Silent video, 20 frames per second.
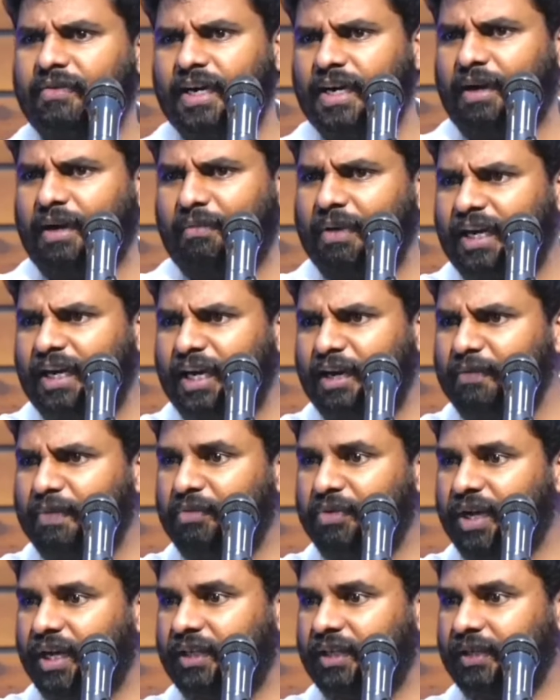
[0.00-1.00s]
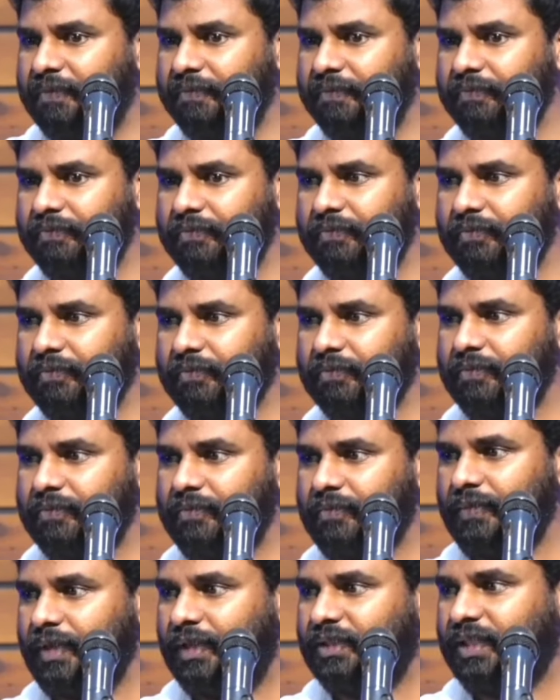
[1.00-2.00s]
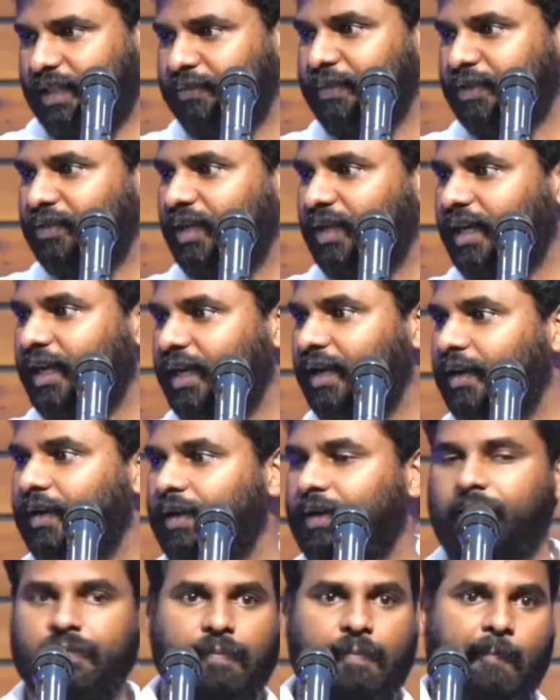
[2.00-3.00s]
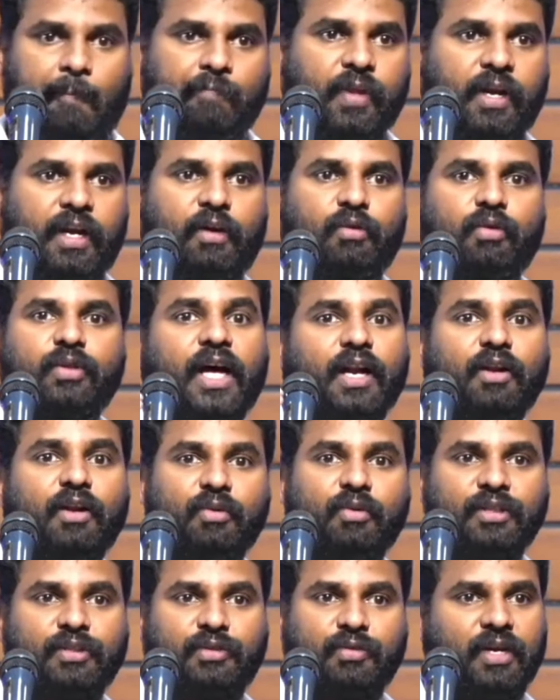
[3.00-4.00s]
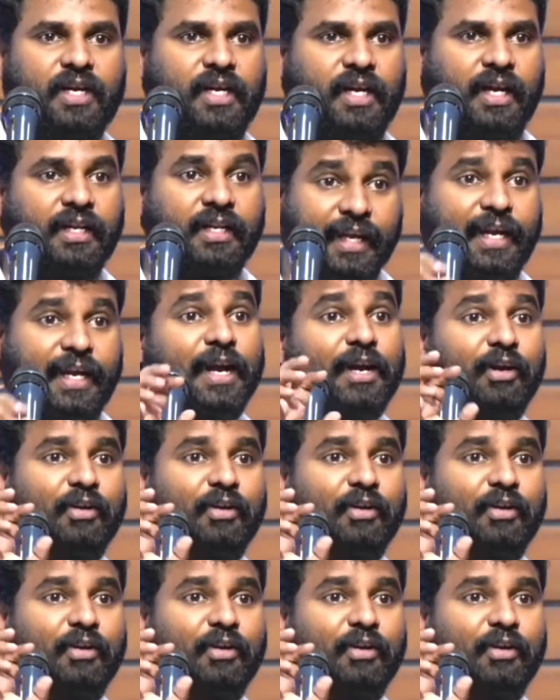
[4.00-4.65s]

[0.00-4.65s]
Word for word: கெட்டவங்க நம்மளால என்ன பண்ண முடியாது சத்தமா சொல்லுங்க நான் ஒரு உதாரணம் உங்களுக்கு சொல்றேனே நீ